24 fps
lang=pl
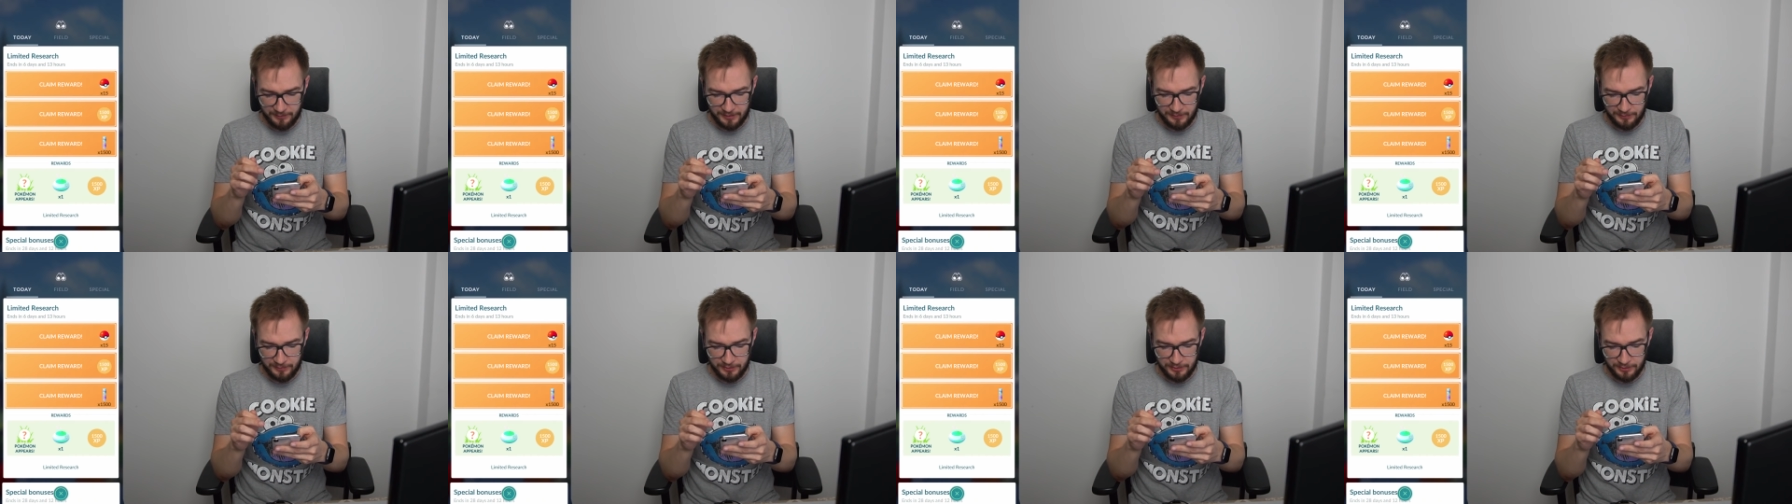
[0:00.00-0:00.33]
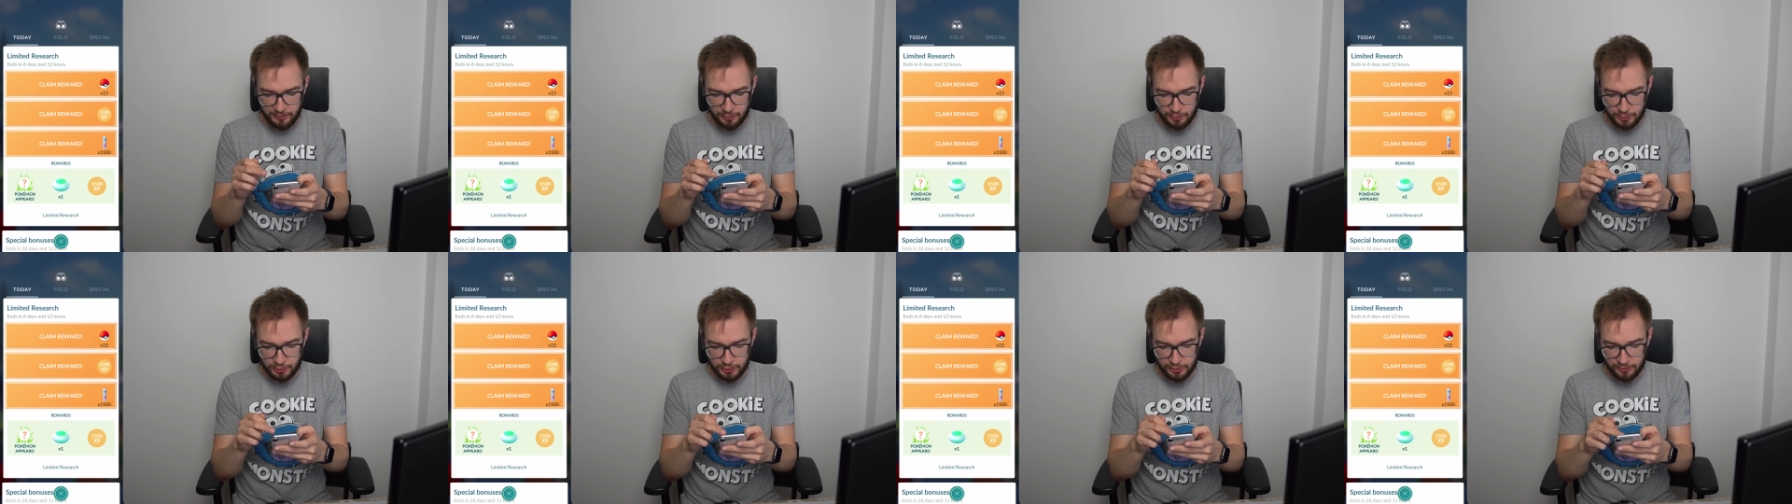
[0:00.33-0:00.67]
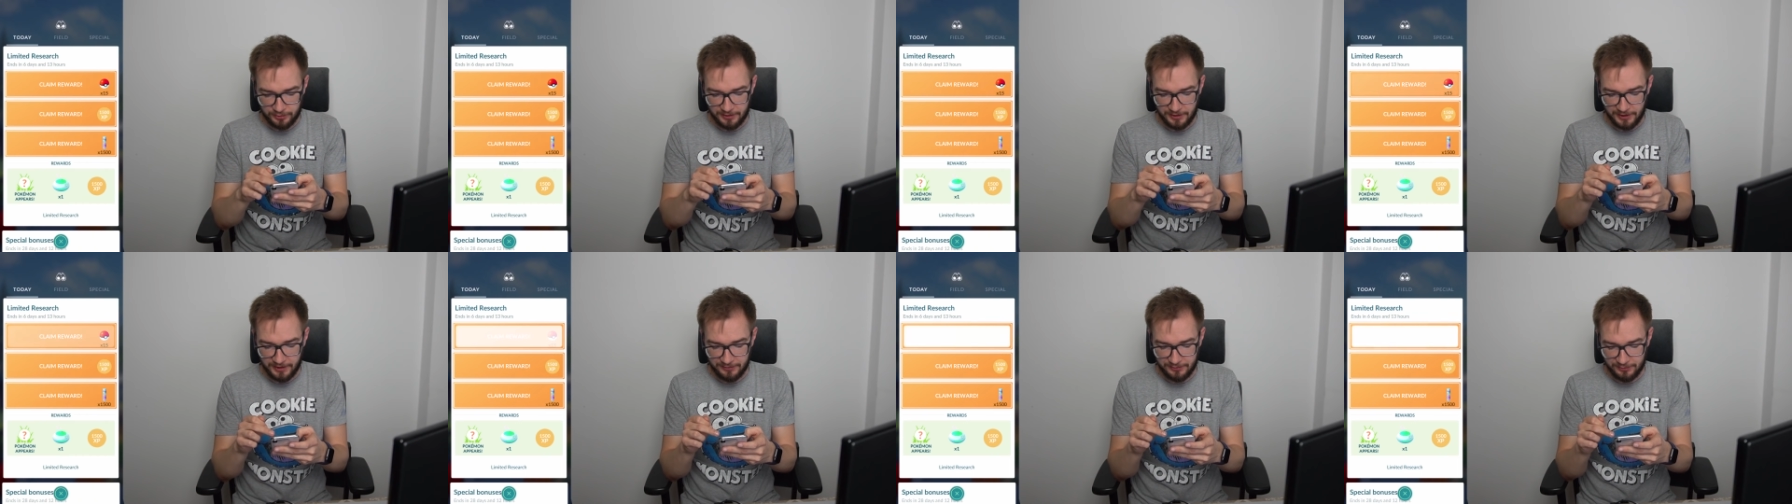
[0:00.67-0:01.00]
mamy już
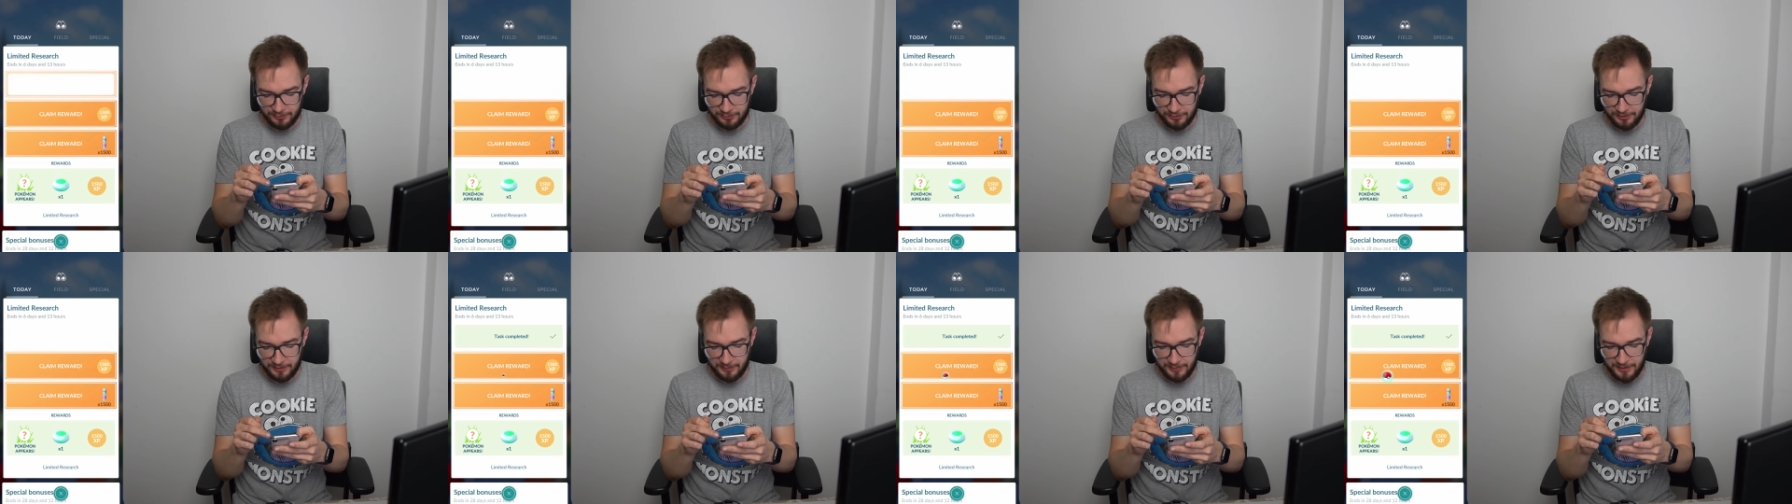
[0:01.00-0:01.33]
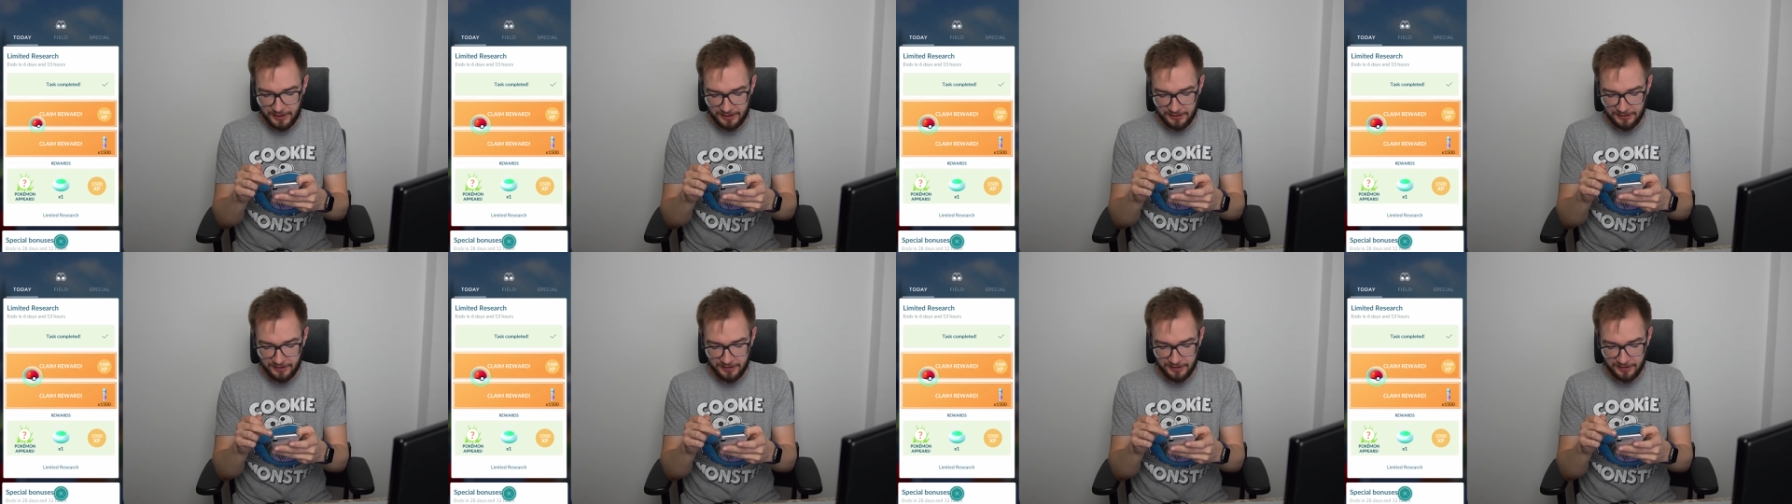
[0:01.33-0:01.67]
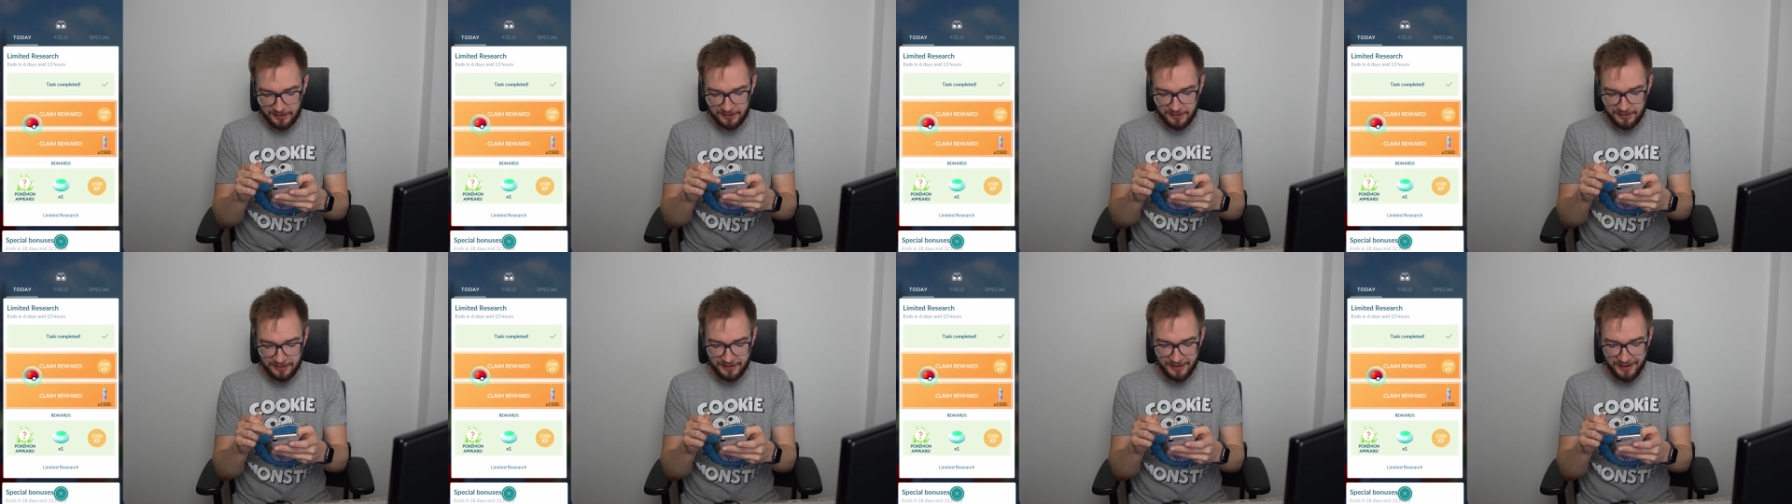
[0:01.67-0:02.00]
od razu do
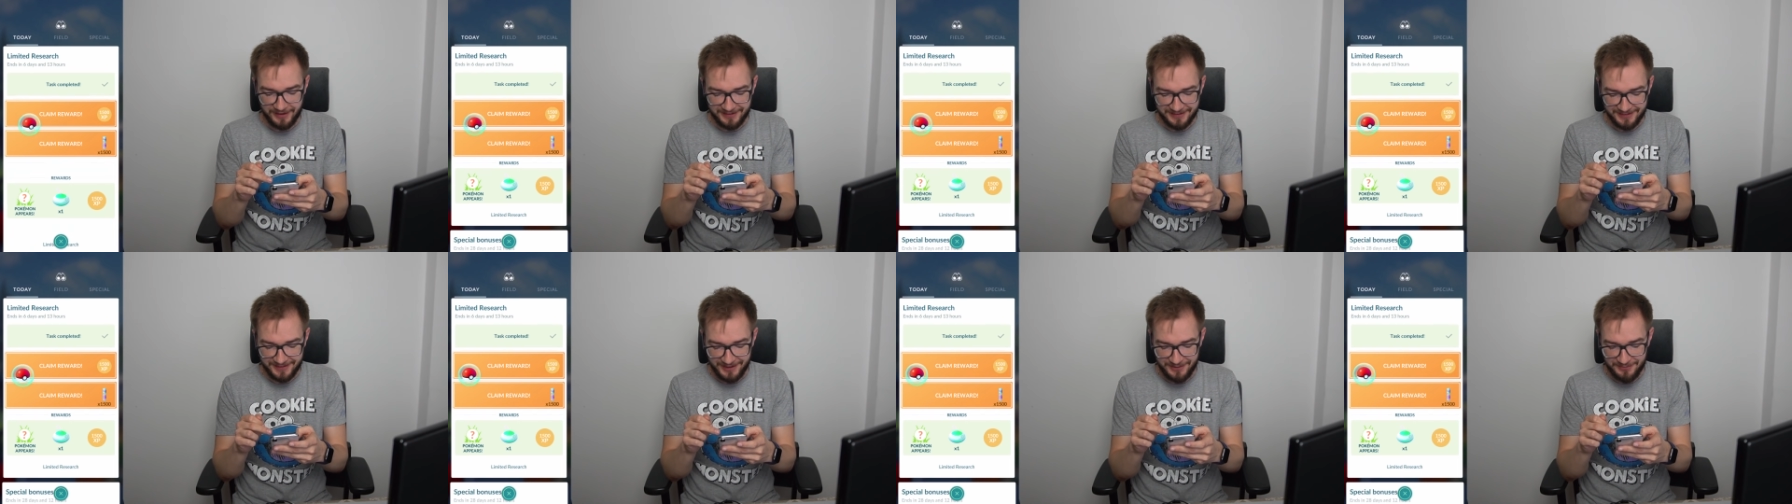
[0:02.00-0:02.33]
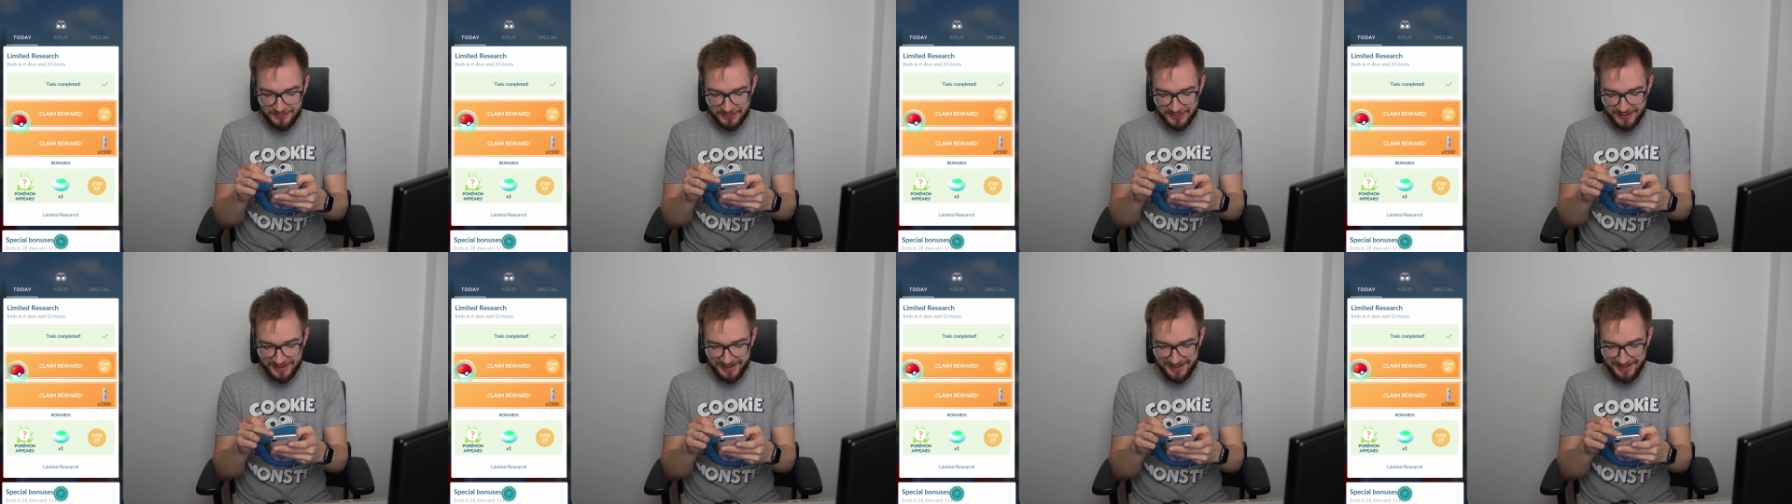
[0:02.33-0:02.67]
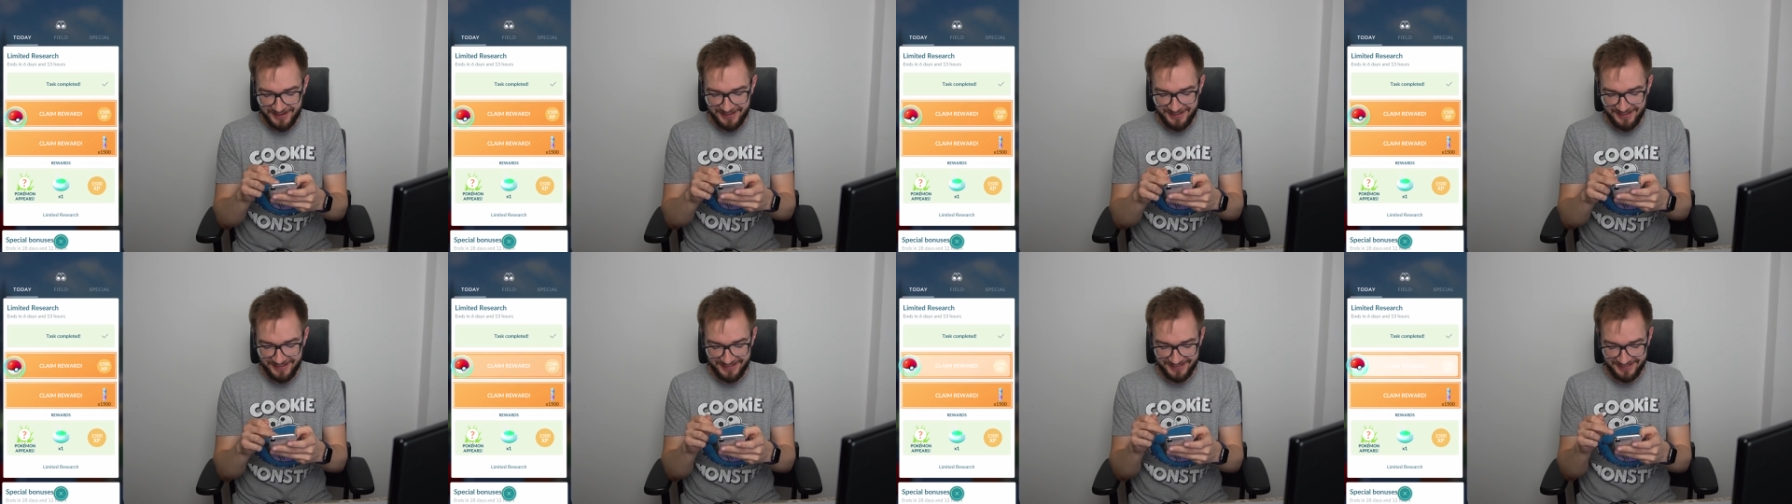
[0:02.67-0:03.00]
odebrania następne.